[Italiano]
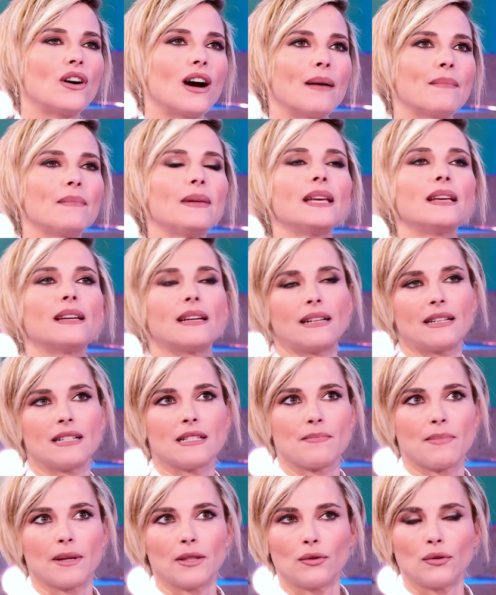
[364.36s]
io, a me
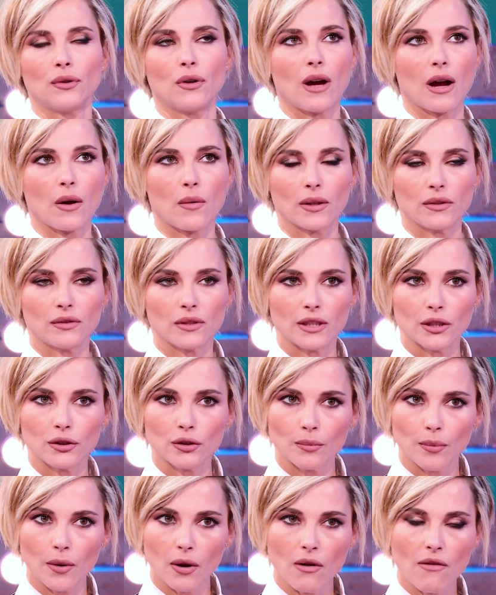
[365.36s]
rispetto a quanto hai
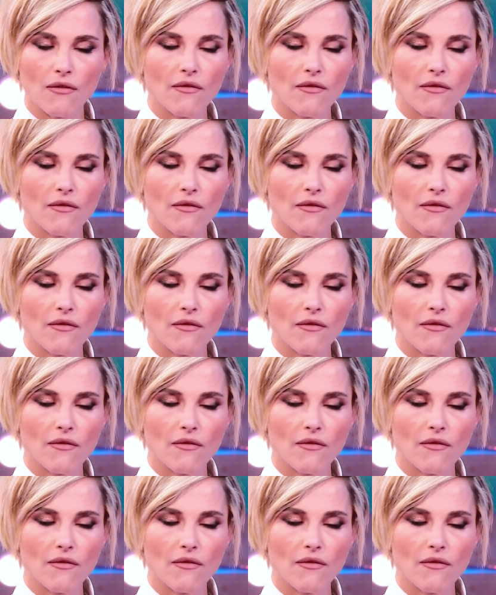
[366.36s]
detto poco